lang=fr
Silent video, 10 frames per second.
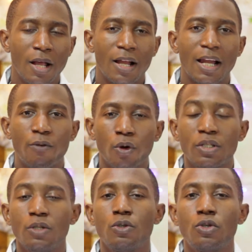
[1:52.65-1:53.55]
La
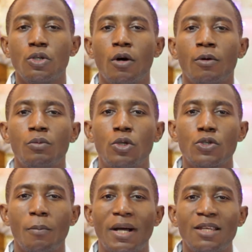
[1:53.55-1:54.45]
volonté de Dieu donc ne
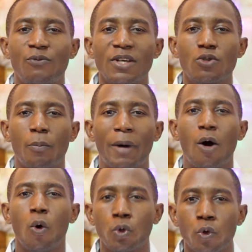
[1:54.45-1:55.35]
se manifeste pas
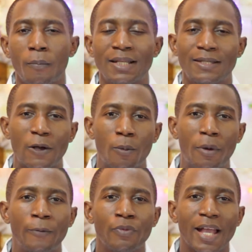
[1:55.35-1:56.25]

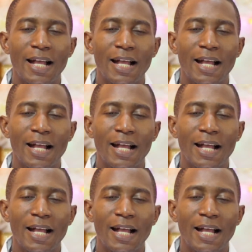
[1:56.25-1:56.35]
automatiquement,